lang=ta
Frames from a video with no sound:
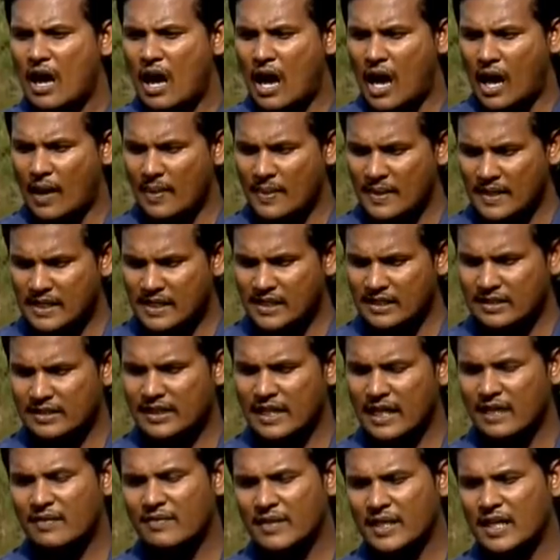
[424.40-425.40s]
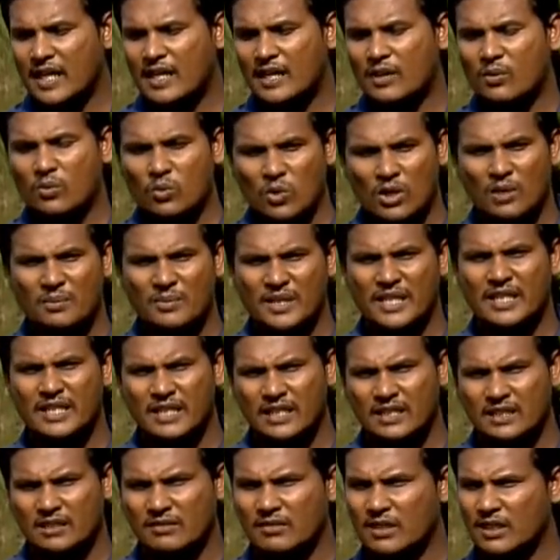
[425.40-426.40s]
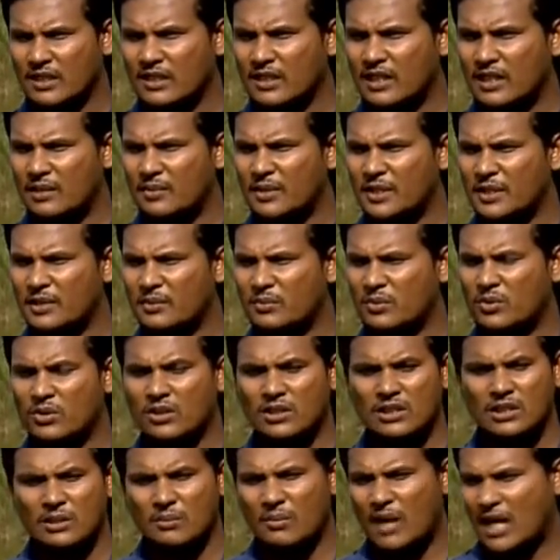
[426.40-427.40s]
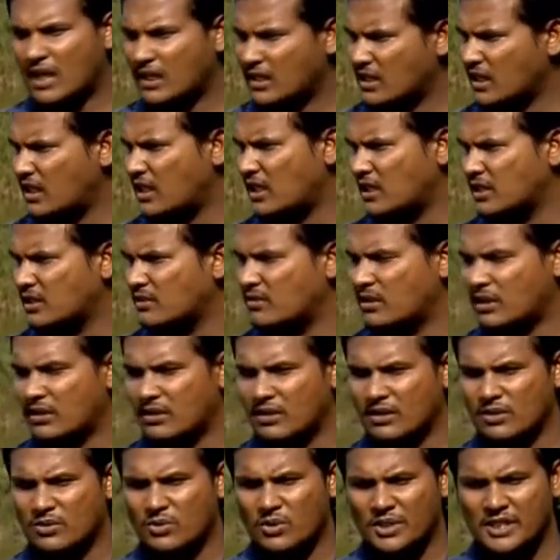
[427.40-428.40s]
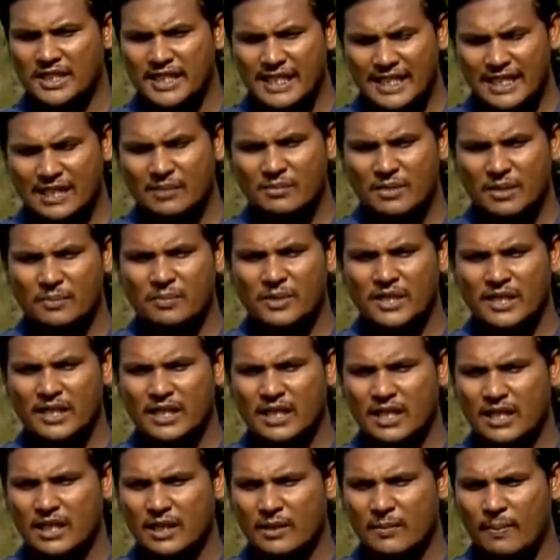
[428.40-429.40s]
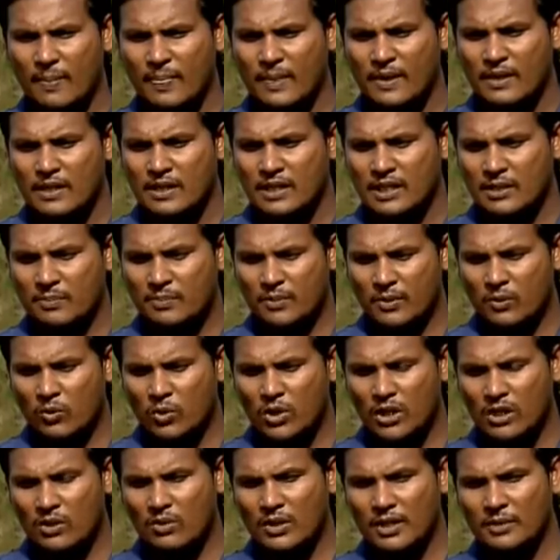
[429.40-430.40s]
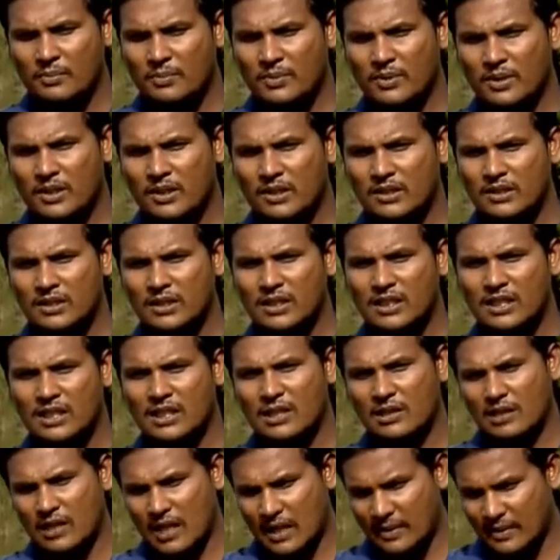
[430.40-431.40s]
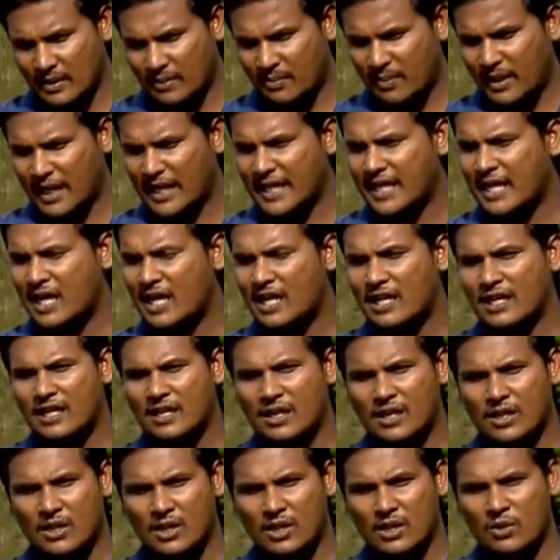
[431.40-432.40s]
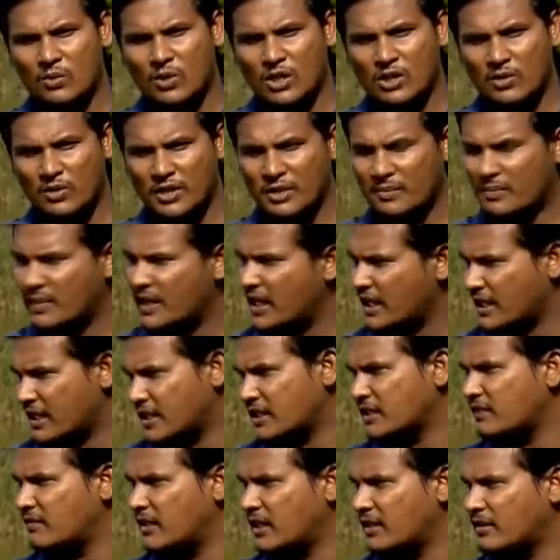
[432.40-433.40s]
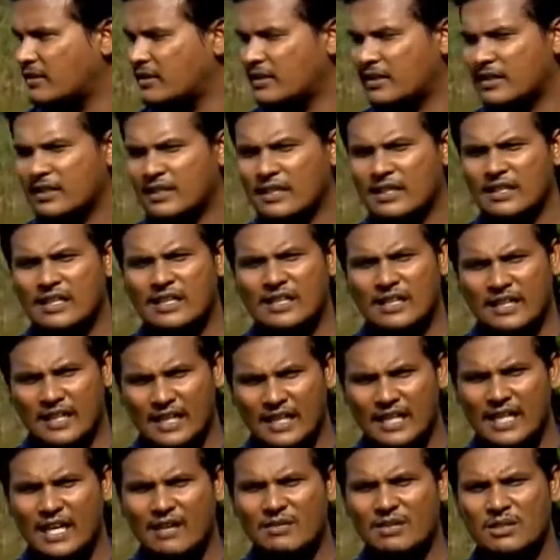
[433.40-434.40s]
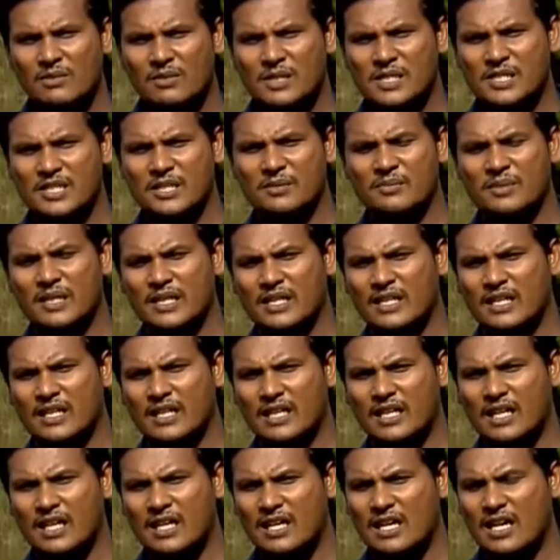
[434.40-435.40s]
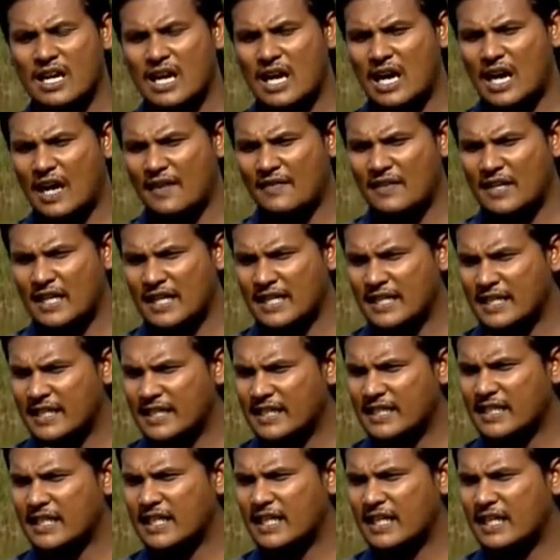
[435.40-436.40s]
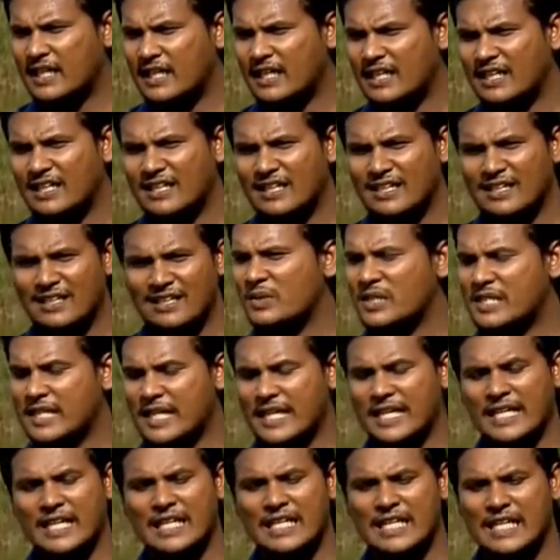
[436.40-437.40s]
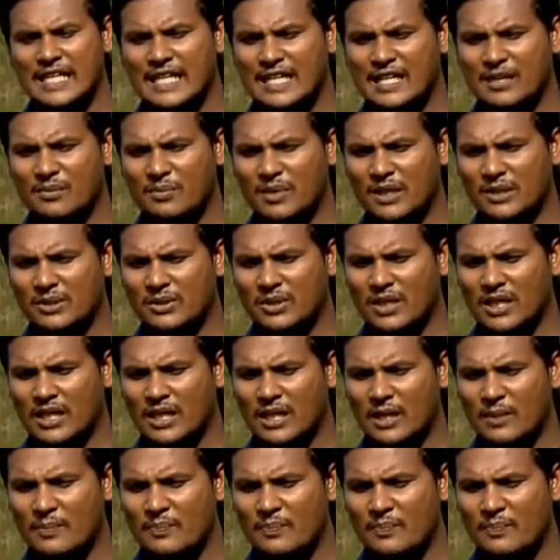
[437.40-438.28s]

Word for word: அதுக்கு தேவையான உரம் எங்கிருந்து வருது அப்படின்னும் போது இந்த மாட்டுகள்ல இருந்து வருது ஸோ இயக்கம் எப்படின்னா இப்ப உடல் உழைப்புன்றது அந்த பண்ணையாளரோட உடல் உழைப்பே அங்கிருந்து வருது ரெண்டாவது விஷயம் என்னன்னா அதுல இருக்கிற விஷயங்கள் என்னன்னு பார்த்தோம்னா